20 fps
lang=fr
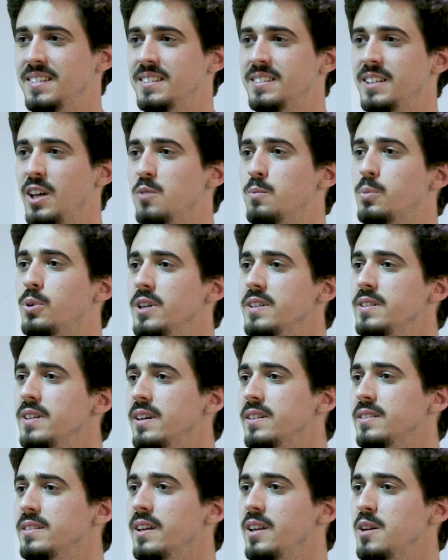Tu as une police à
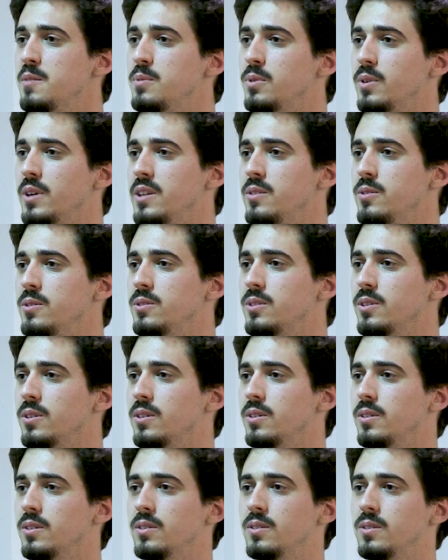installer pour Linux
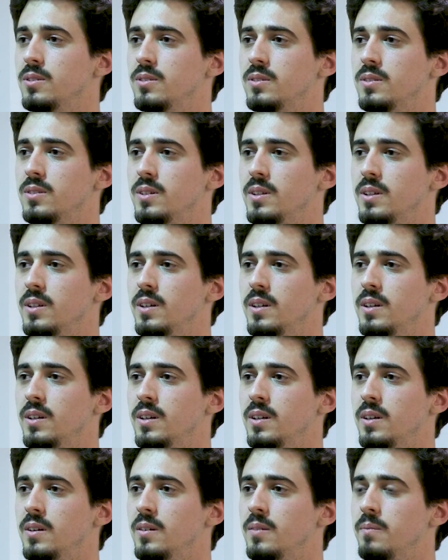euh,
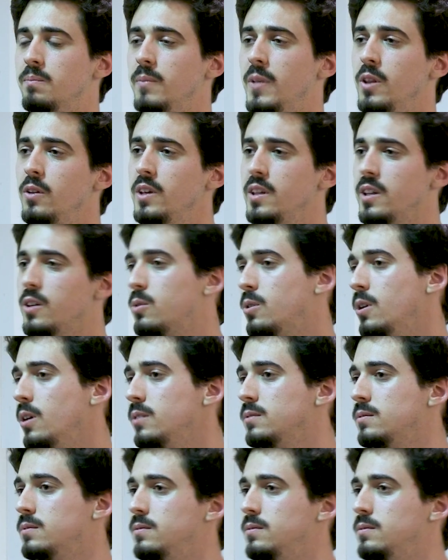Maintenant, il y a des couleurs